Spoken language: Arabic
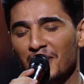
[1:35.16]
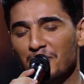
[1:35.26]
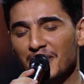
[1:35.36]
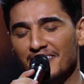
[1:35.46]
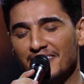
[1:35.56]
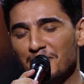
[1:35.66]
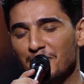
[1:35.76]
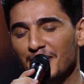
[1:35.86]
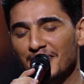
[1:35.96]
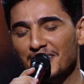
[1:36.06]
من
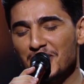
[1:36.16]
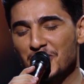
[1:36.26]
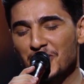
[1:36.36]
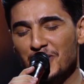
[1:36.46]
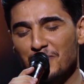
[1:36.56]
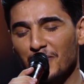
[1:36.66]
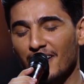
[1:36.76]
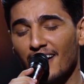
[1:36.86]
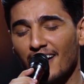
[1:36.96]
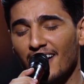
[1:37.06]
تبعد شي
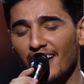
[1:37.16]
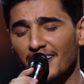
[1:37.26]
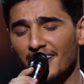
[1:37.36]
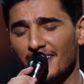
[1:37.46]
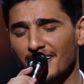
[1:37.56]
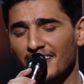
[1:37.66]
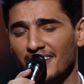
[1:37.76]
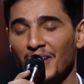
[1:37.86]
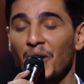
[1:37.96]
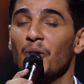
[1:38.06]
لي
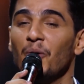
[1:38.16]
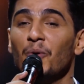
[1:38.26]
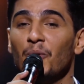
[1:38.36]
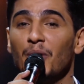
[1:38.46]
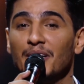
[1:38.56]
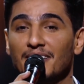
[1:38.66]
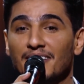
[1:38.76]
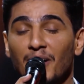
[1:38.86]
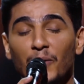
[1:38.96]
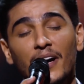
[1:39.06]
هو
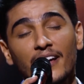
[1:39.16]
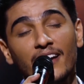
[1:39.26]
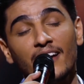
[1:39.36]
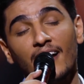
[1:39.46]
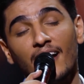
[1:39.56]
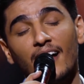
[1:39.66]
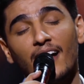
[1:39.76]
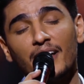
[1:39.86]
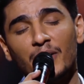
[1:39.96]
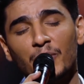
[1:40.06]
انت وياي